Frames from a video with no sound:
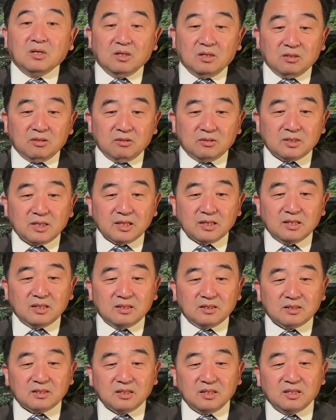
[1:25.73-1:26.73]
他说这个
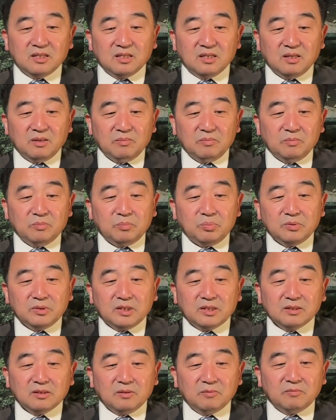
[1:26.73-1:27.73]
是一个不
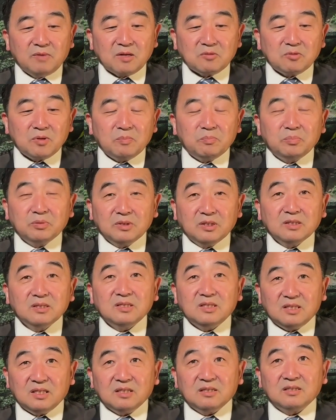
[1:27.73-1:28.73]
能完全不能
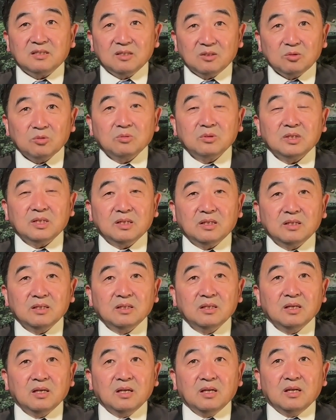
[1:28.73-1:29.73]
解释的东西，
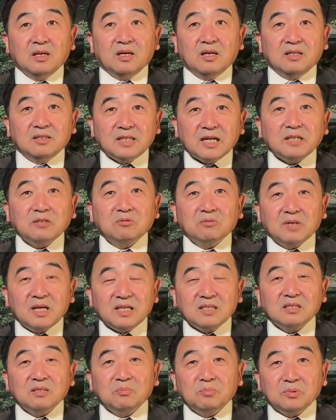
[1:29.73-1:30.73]
而这种类
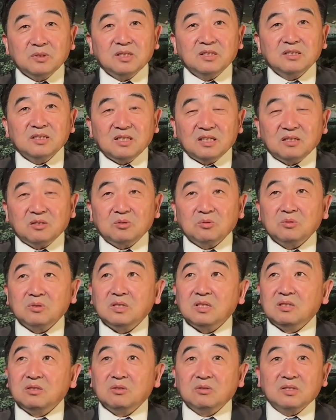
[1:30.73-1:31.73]
似不能解释的东
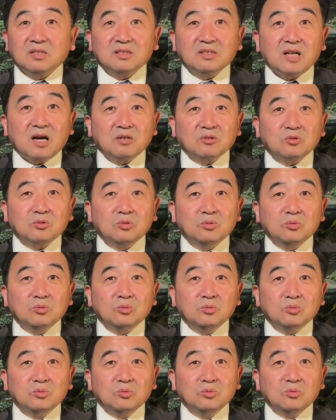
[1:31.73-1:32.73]
西，就跟当
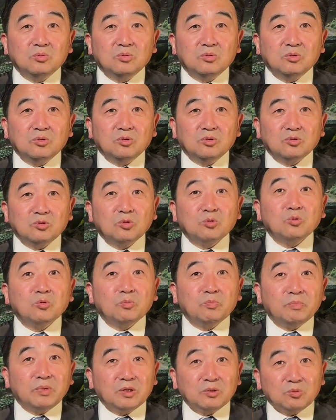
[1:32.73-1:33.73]
初，中
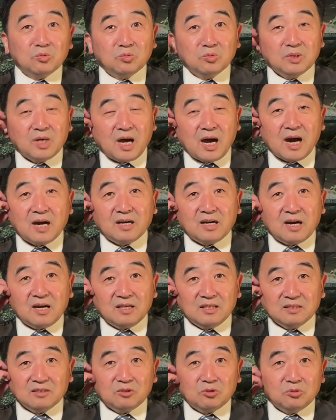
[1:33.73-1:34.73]
共病毒的二点
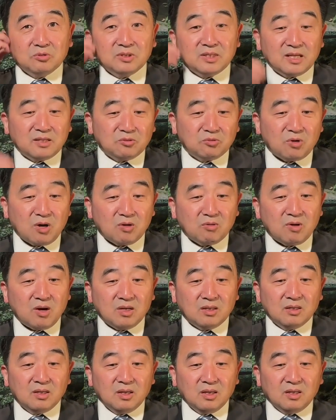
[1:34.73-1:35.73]
零出现状况
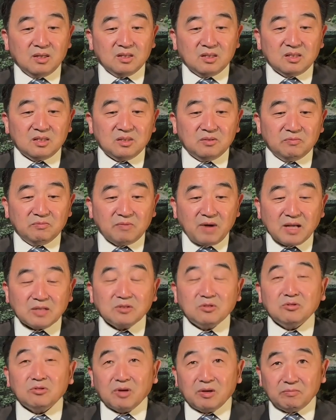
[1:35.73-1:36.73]
是完
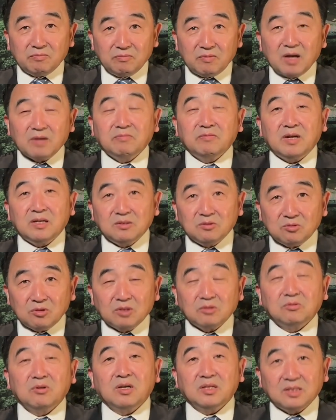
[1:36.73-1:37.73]
全完完
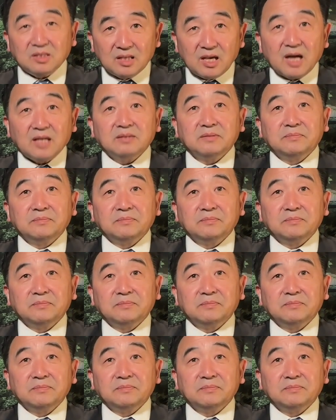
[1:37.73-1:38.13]
全全一样。